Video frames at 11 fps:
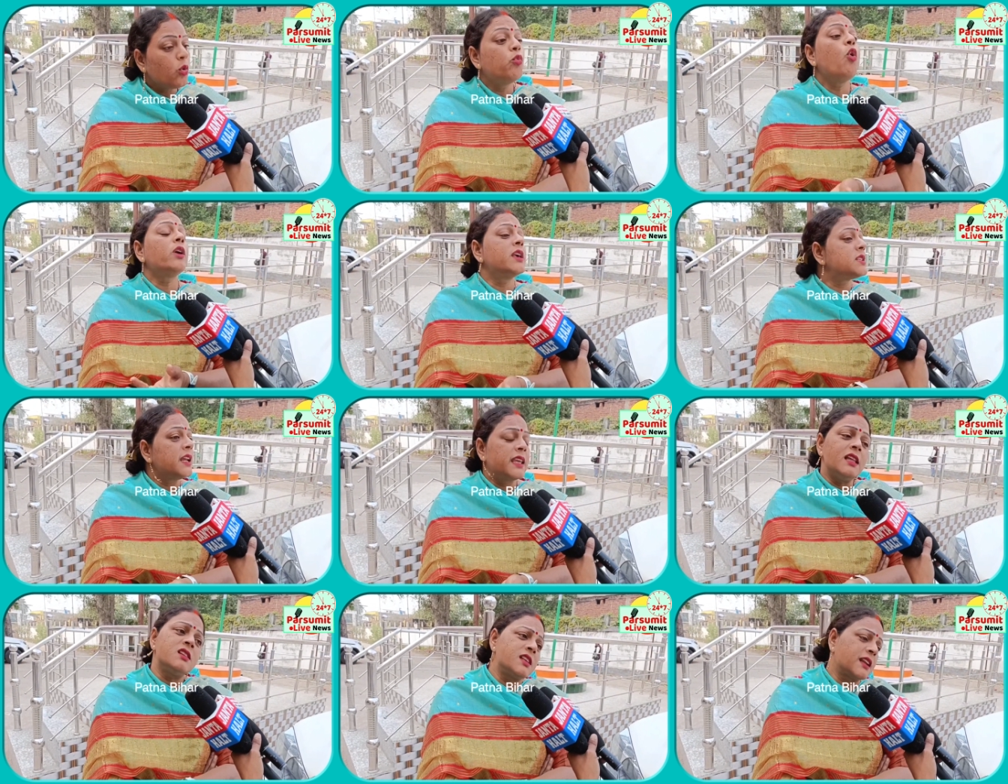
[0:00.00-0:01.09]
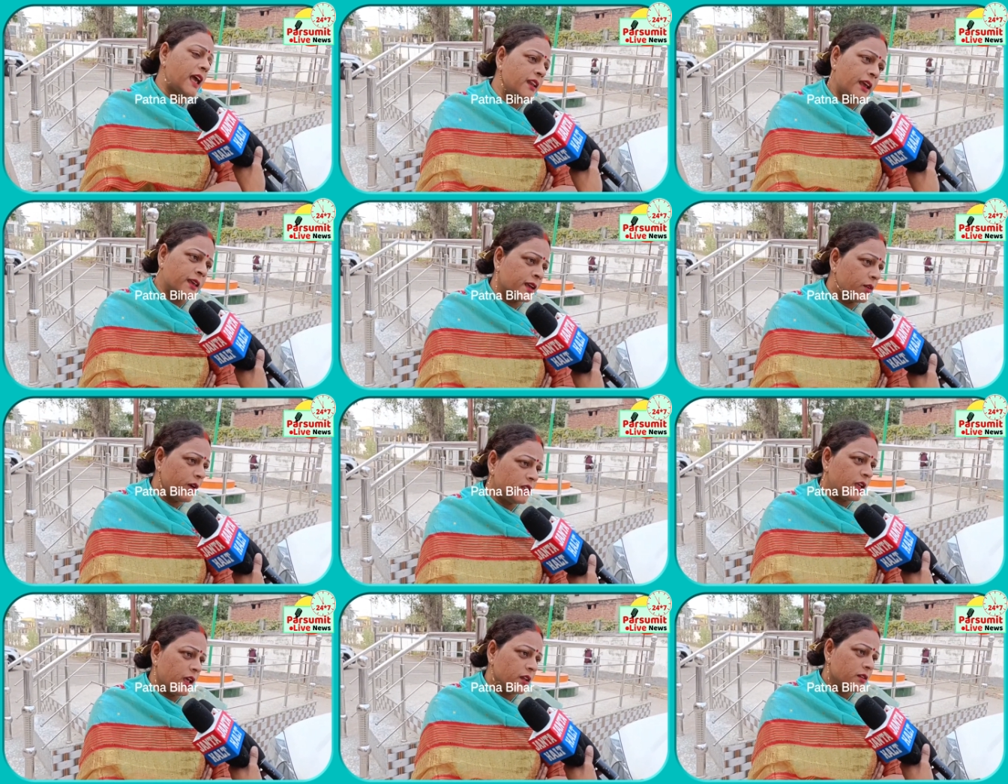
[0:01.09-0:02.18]
तो वो किसने केंद्र सरकार ने आके करवा
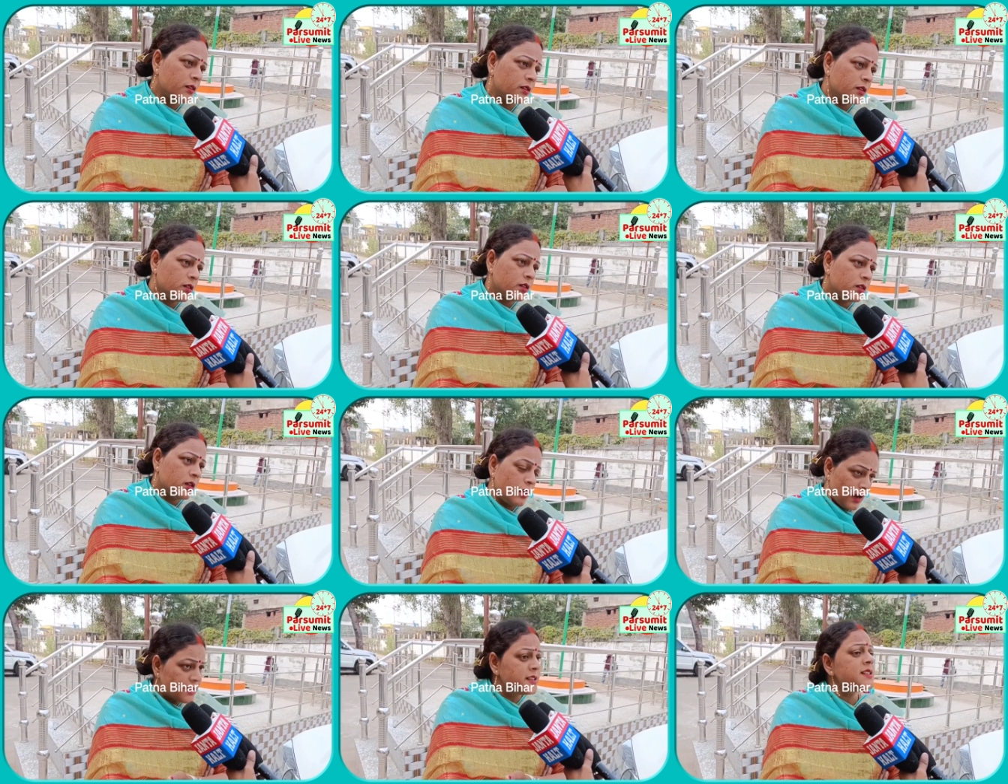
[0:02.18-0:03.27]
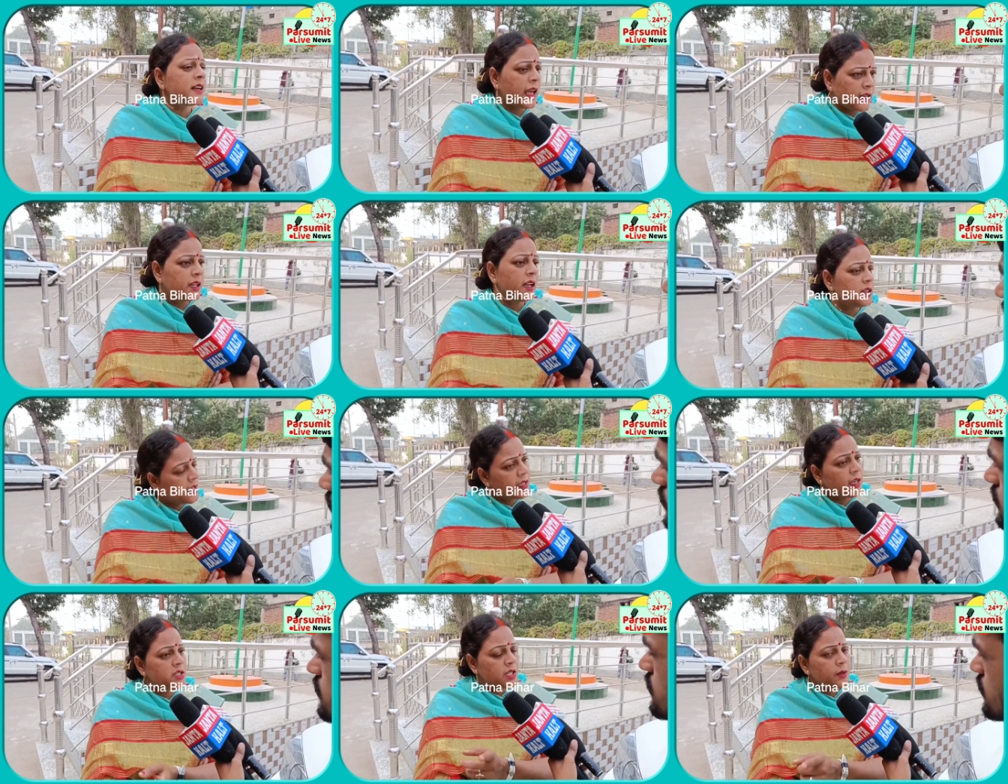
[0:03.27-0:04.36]
दिया राज्य सरकार की ना
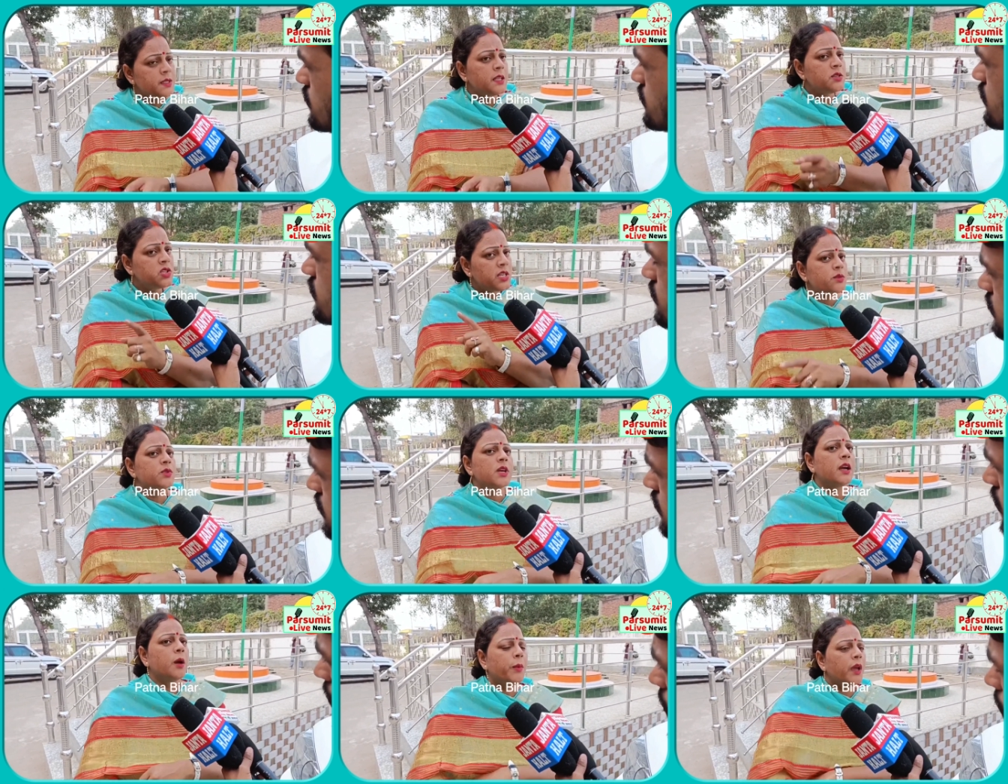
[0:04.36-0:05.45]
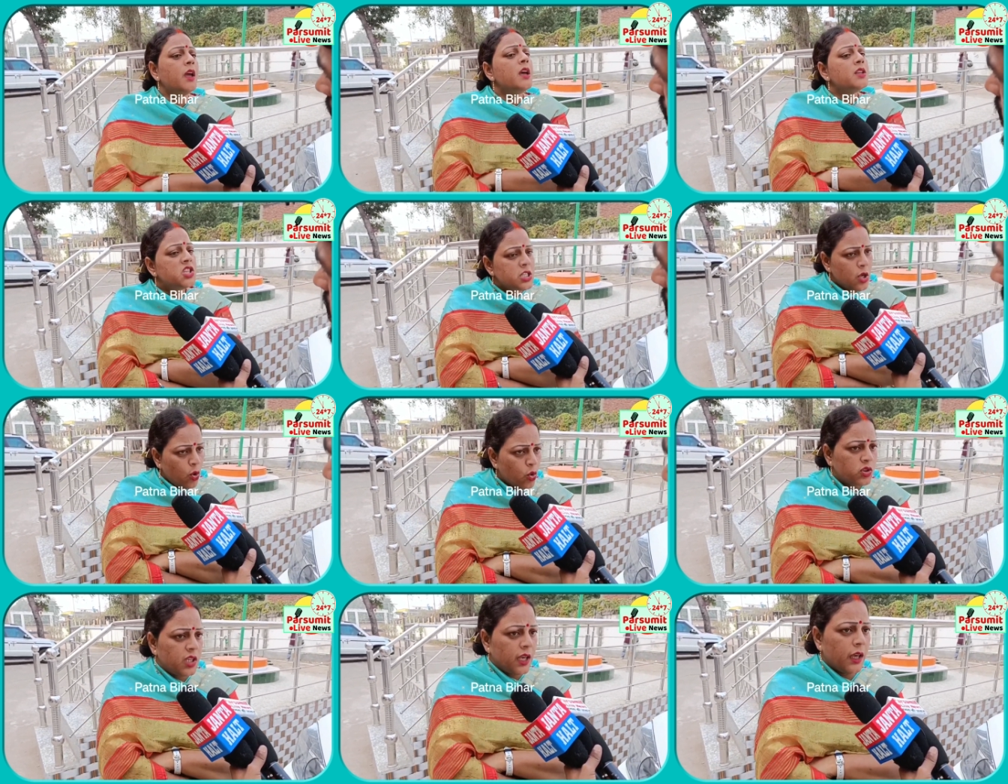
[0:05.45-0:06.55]
देखिए जिस जिस जगह पे चीज़ें
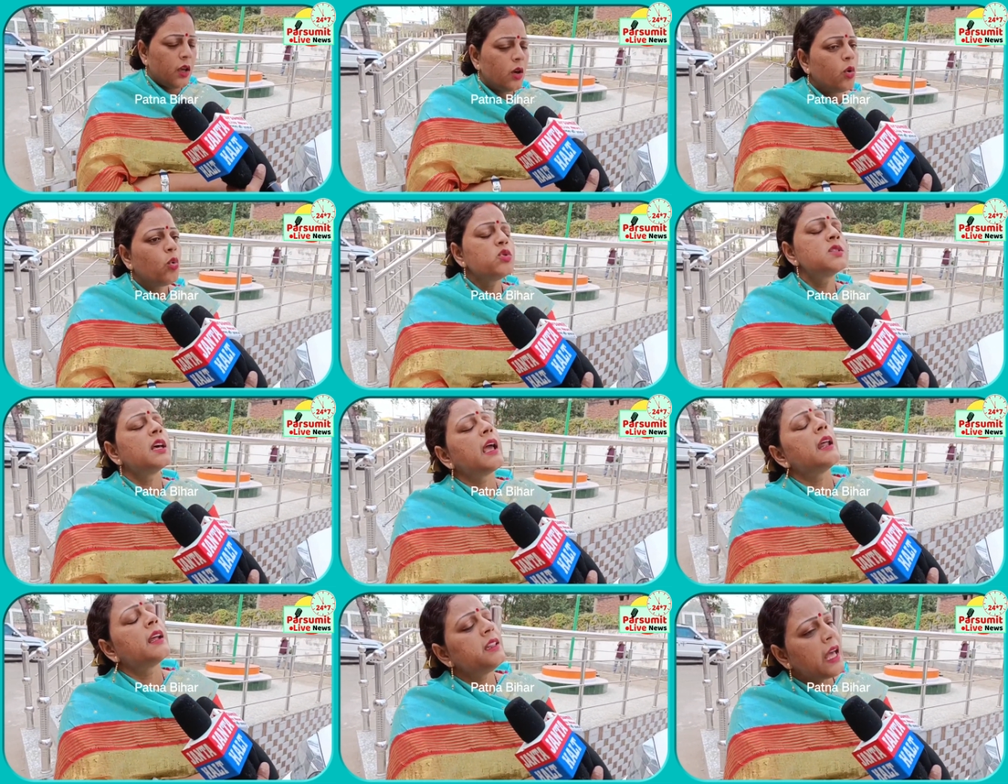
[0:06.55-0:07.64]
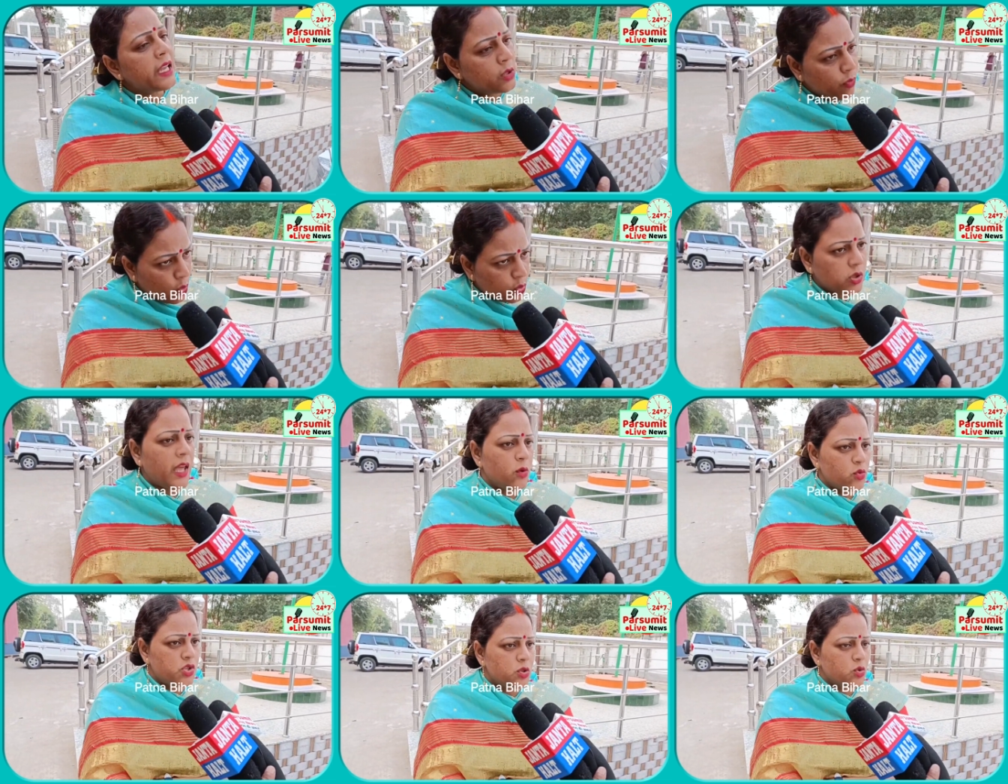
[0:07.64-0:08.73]
होती हैं उस सरकार का दायित्व होता
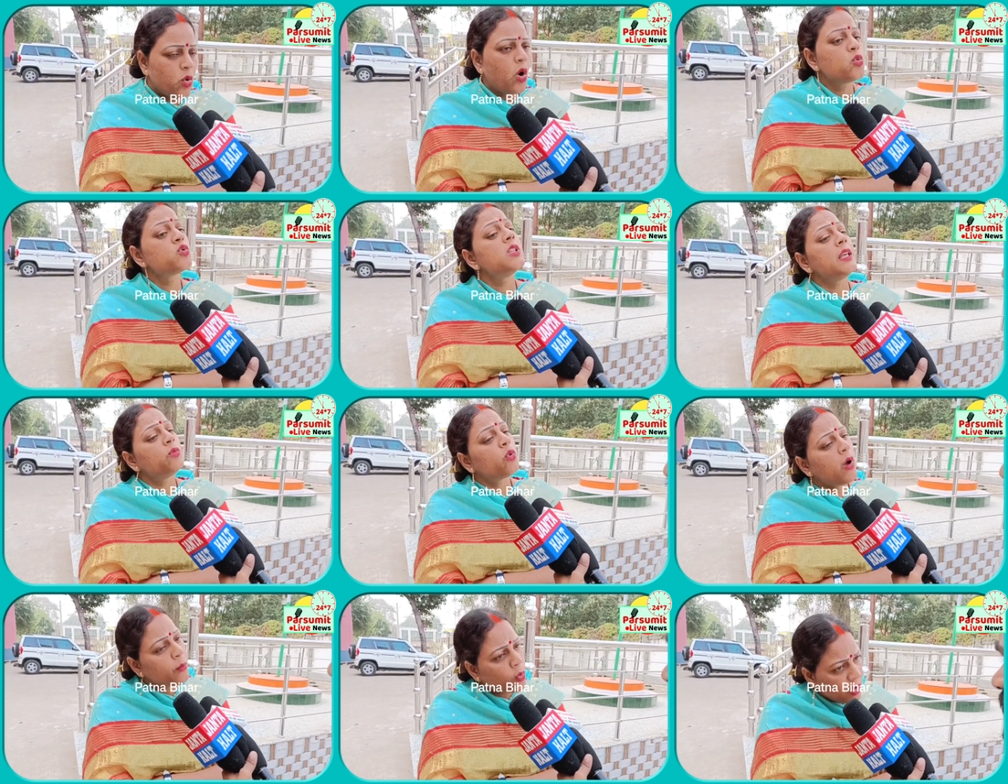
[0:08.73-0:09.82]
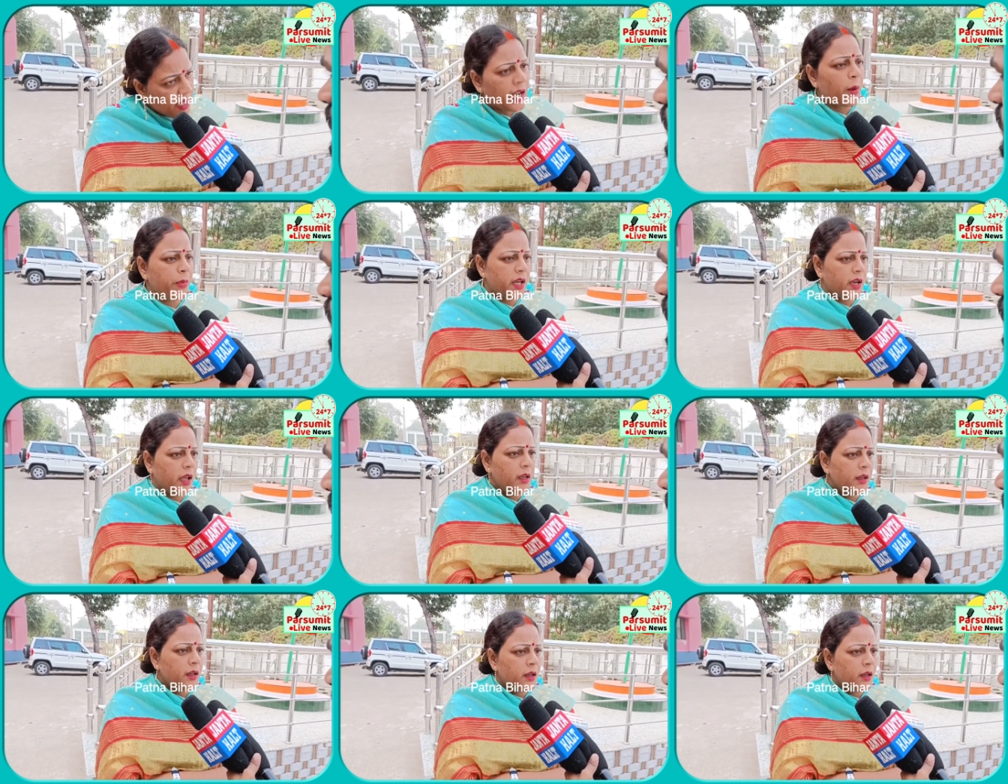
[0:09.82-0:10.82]
है उस चीज़ को और उस दायित्व को आपको लेना पड़ेगा